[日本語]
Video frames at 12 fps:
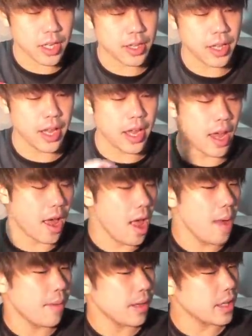て、
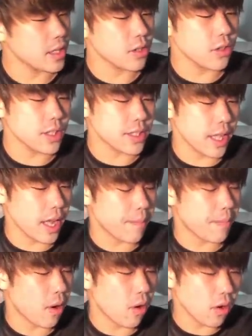まあね、そうですね、やっ
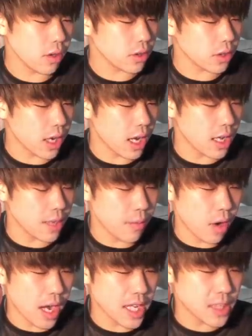ぱホグとかに
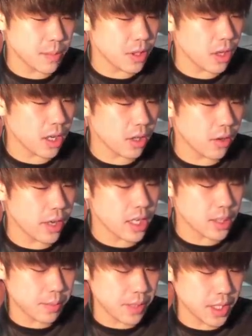もアイスピの枠を L
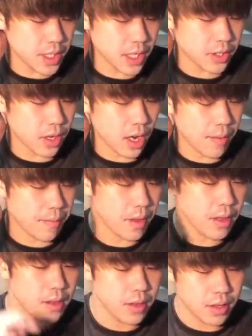s p にしたりとか、
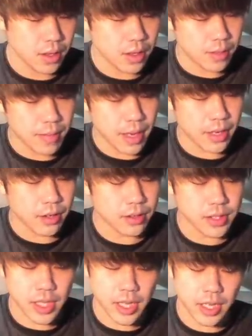うん、まあいる
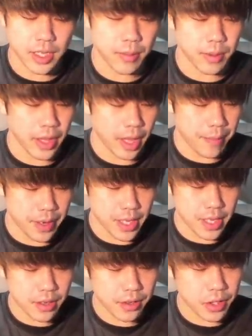んじゃないかな。でもね、やっぱ
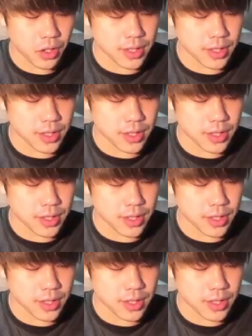キング起動